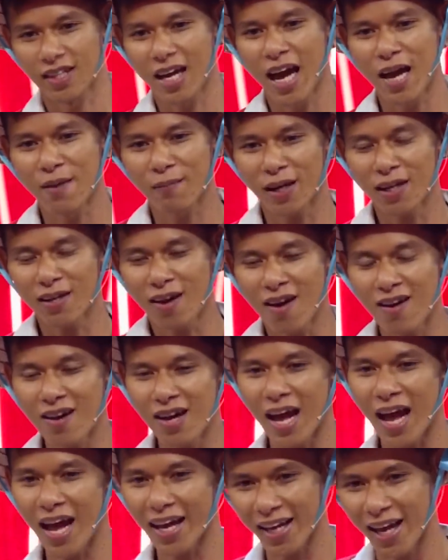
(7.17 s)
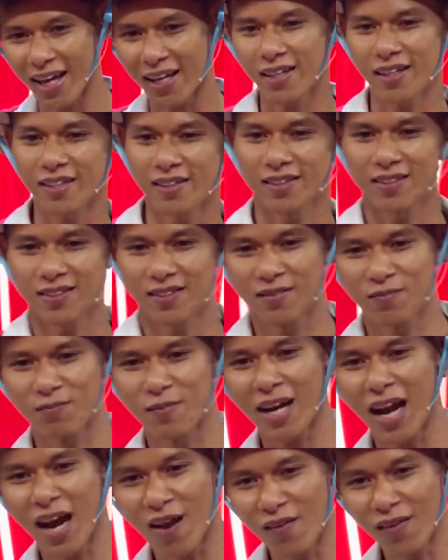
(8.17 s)
Nhà em cách đó hai cây
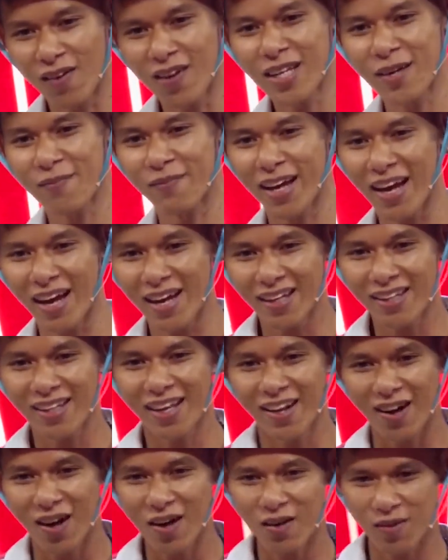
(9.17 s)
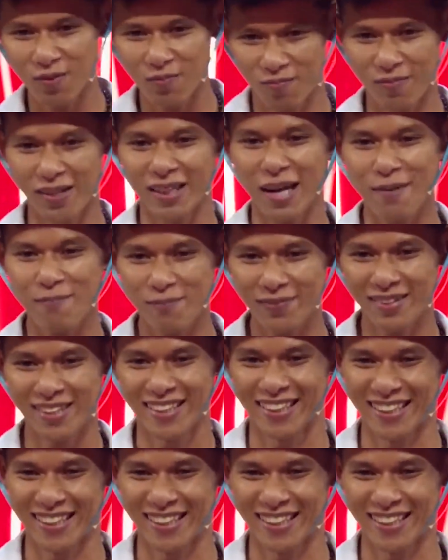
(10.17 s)
Bữa nào có dịp ghé gì đó mình tắm